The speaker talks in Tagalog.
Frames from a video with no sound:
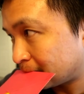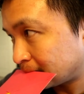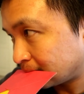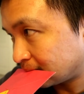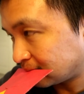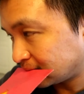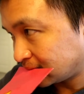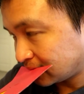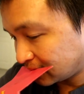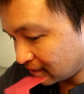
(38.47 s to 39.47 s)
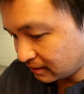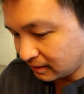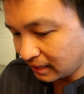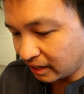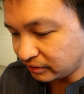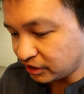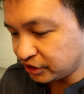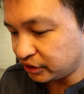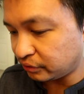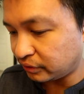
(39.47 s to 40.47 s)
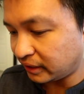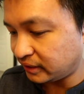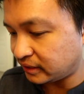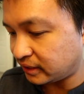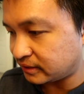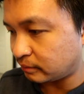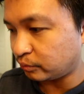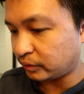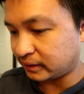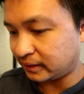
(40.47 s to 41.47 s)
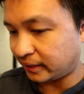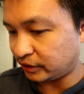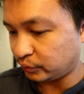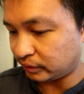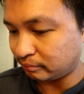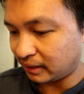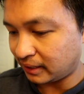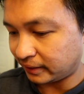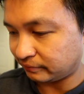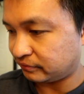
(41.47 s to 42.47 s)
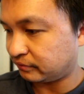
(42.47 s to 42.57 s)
How did you know? How did you know I needed someone like you in my life?